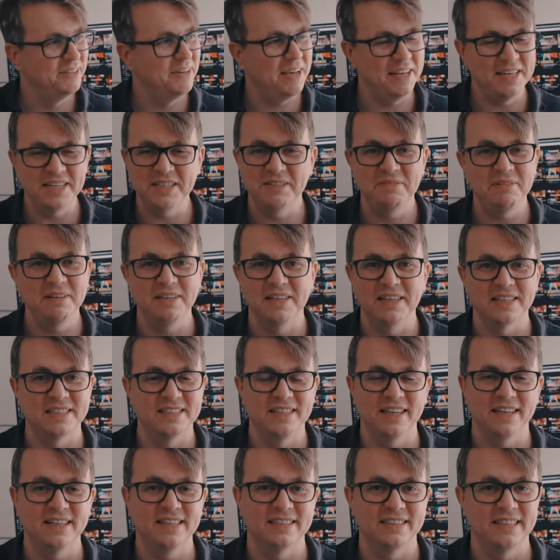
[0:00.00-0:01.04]
Я действительно
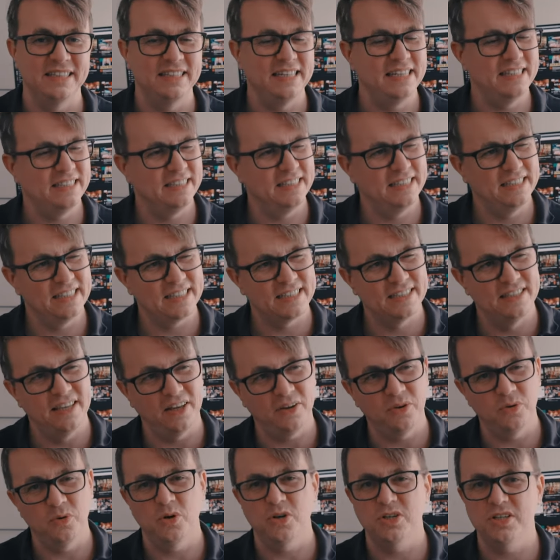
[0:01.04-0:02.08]
старался ездить
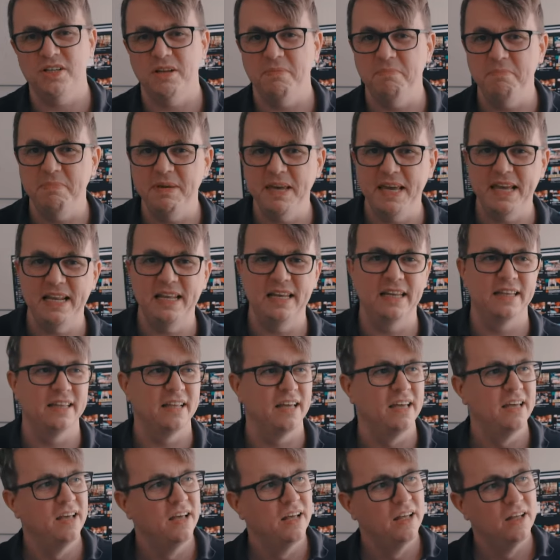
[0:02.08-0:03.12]
осторожно,
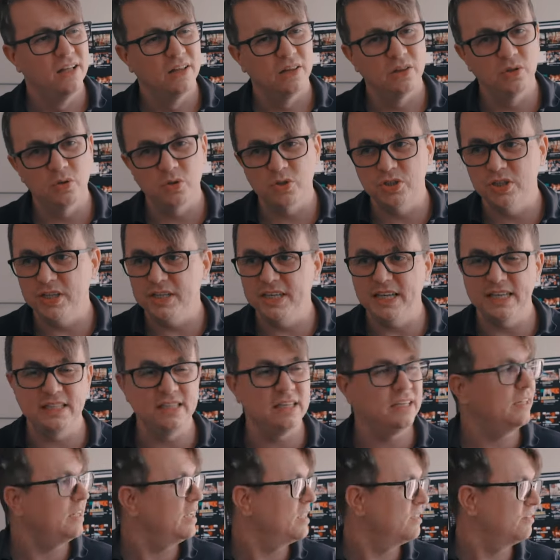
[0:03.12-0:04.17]
медленно. Лучше
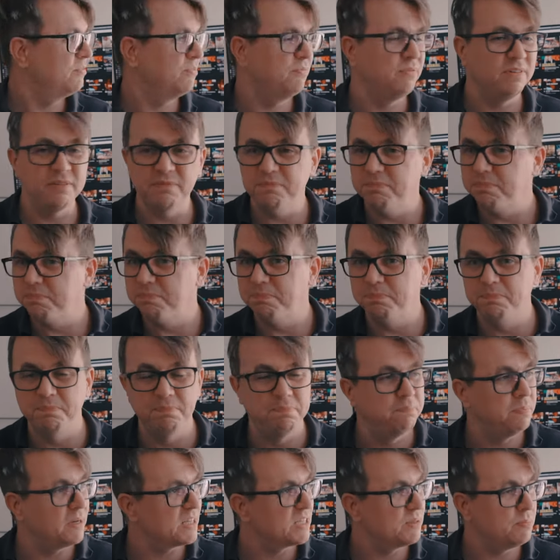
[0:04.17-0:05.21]
10 раз
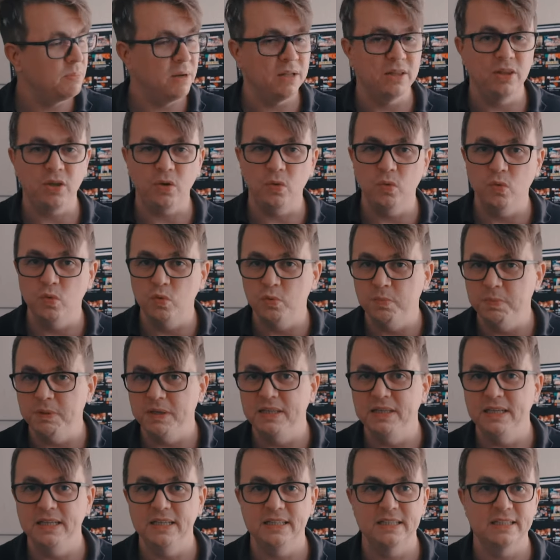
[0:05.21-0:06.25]
посмотрю,
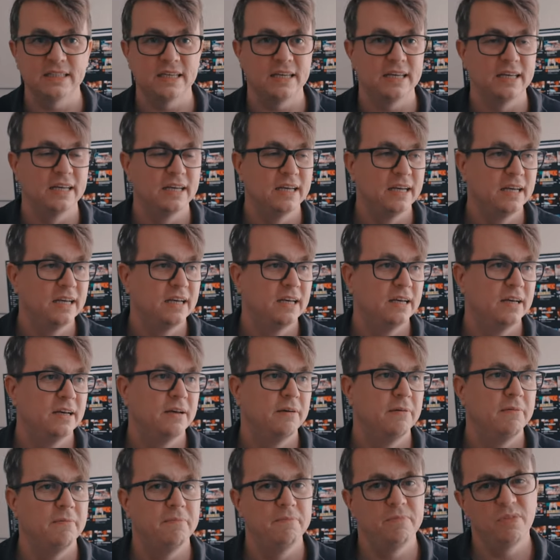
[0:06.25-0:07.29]
убедиться
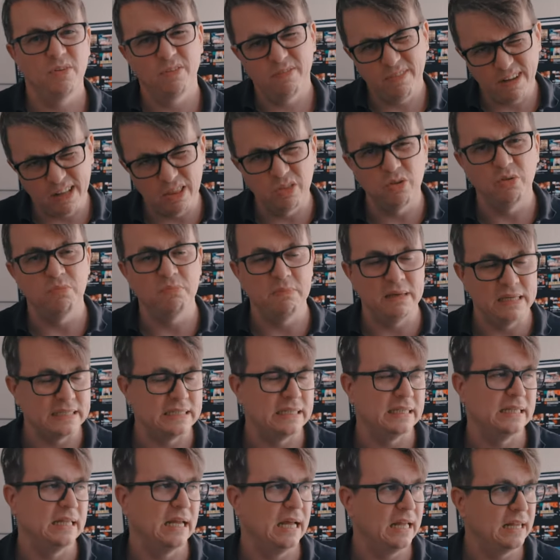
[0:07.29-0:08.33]
в одном
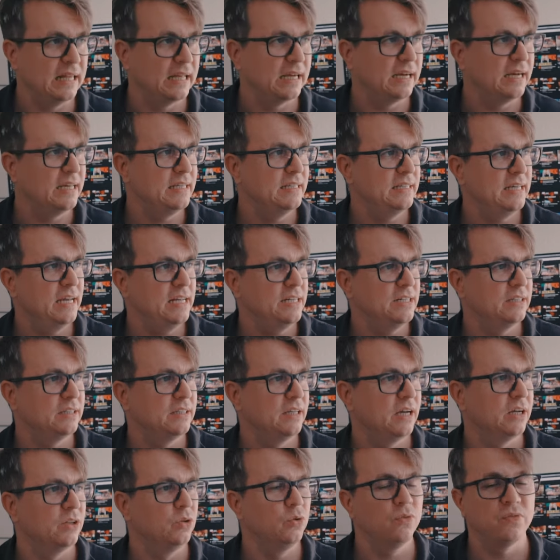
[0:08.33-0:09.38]
месте, да, накосячил
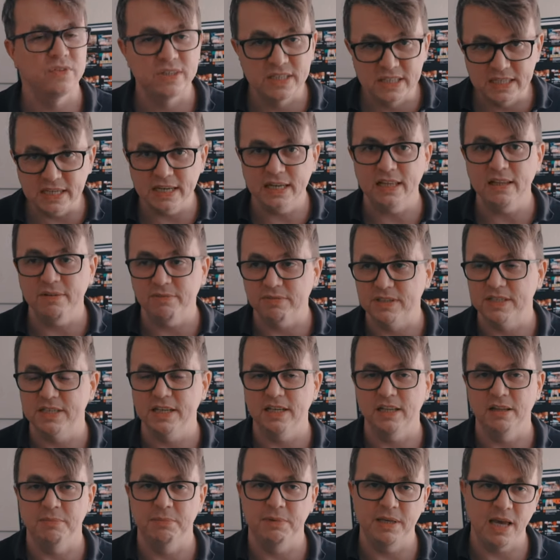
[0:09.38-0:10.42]
так. Но ну, в целом, в
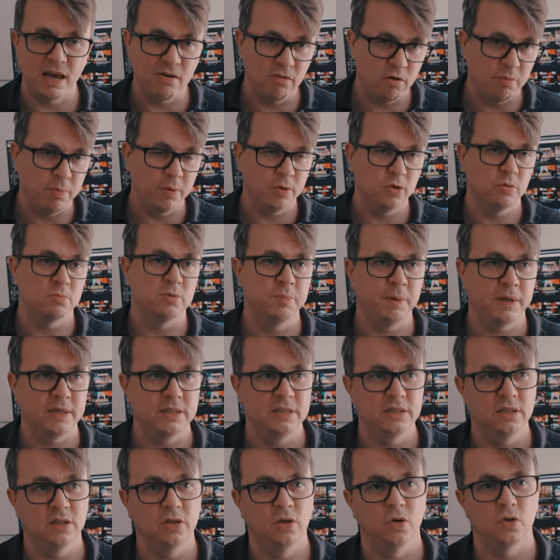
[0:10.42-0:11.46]
целом, я его потом
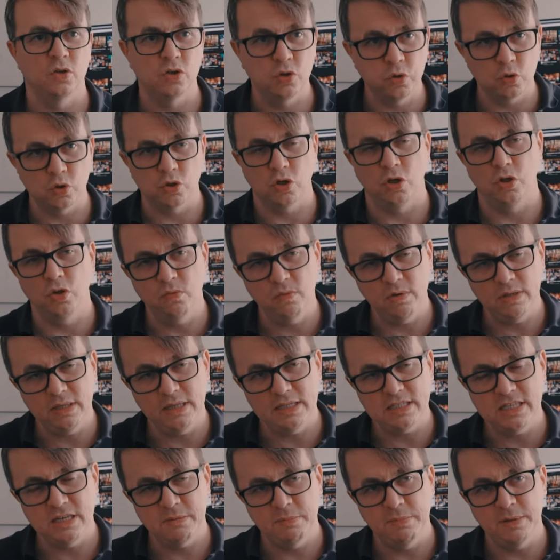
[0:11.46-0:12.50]
спросил, говорю, слушай, ну вот
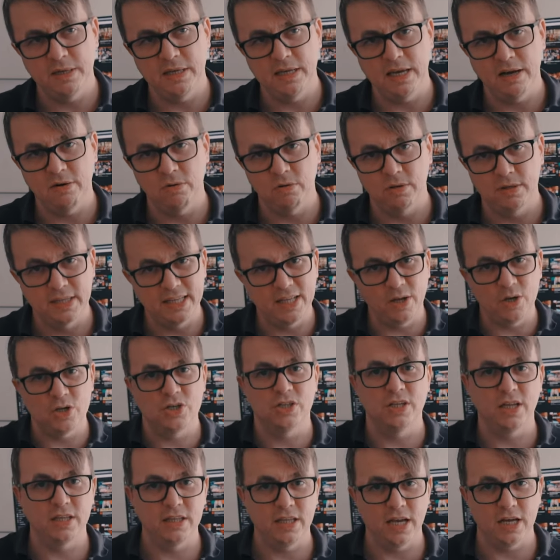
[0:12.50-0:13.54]
если бы я вот
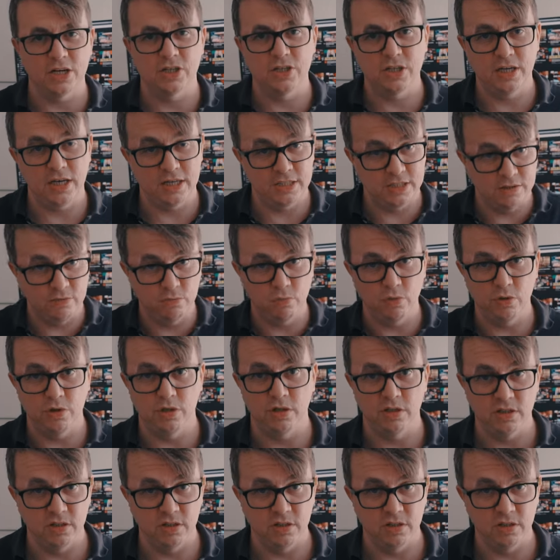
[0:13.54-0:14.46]
точно так же, как сегодня,